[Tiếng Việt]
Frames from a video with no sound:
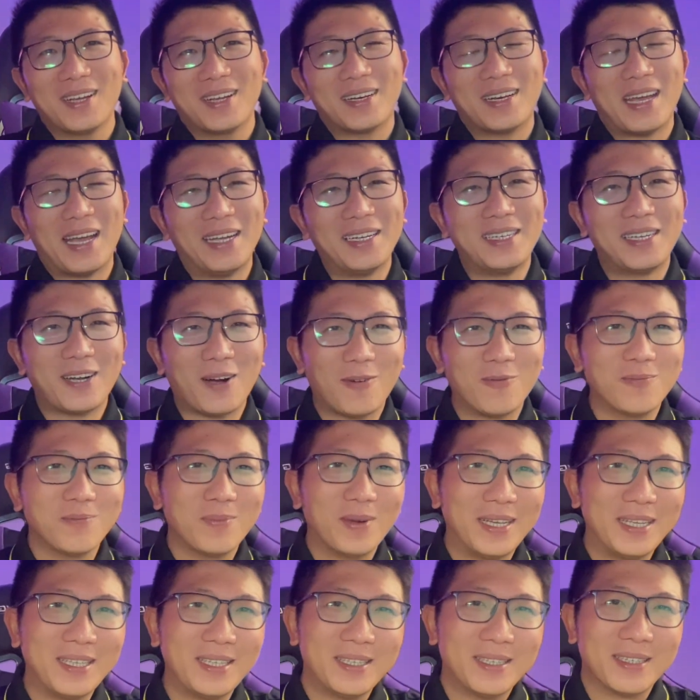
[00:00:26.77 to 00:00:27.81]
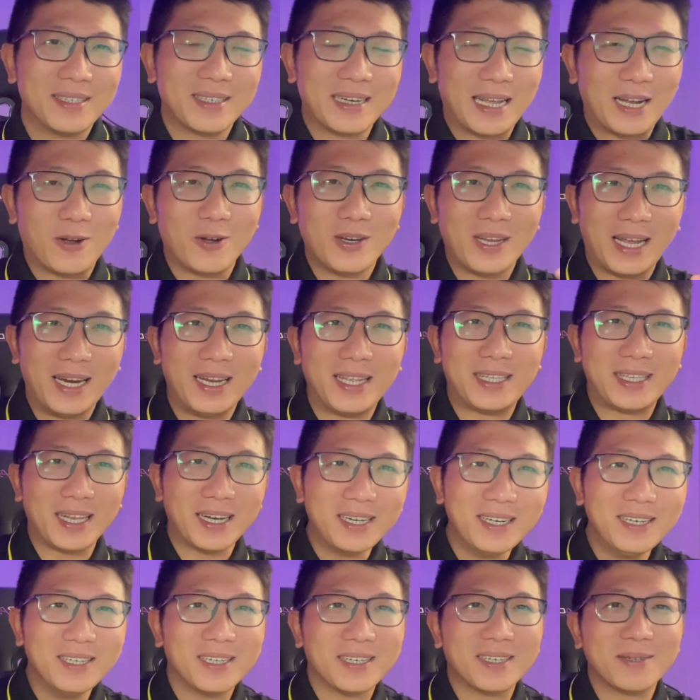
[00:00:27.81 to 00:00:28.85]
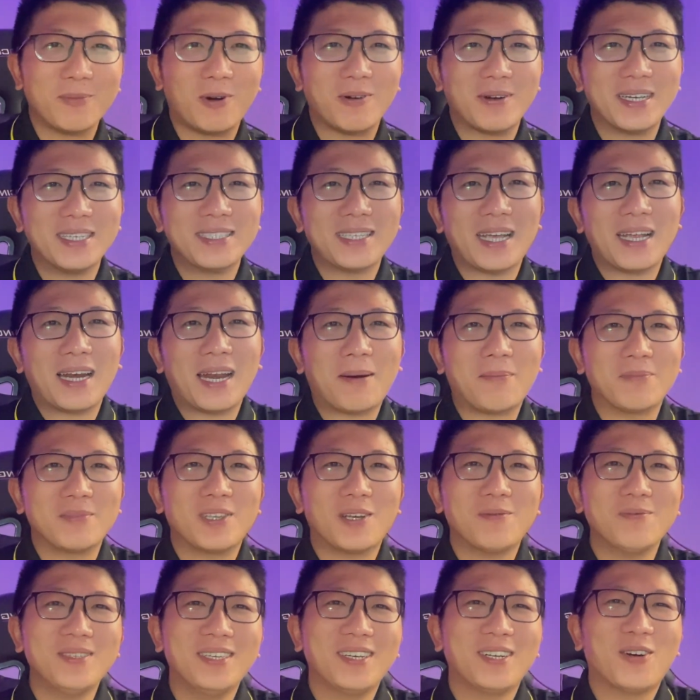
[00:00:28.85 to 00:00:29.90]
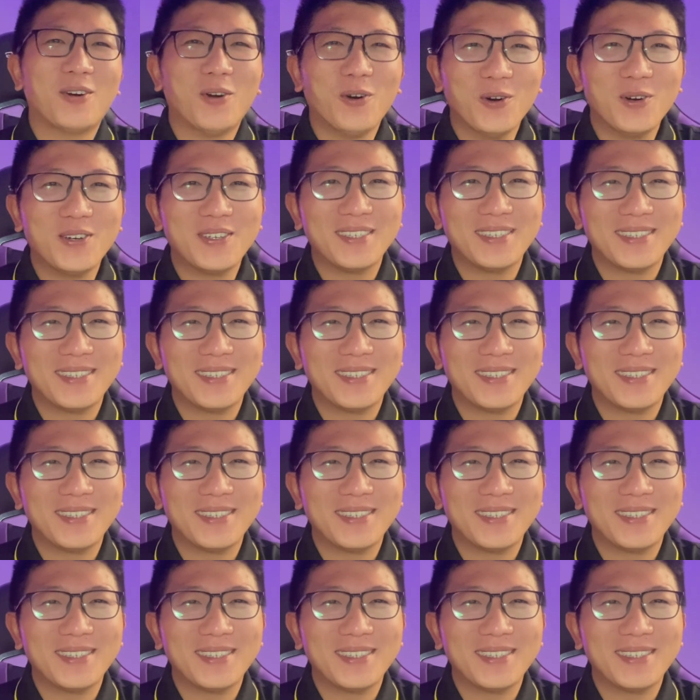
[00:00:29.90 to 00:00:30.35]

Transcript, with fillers: để không bị để có thể là tránh được một cái sai lầm giống như khuôn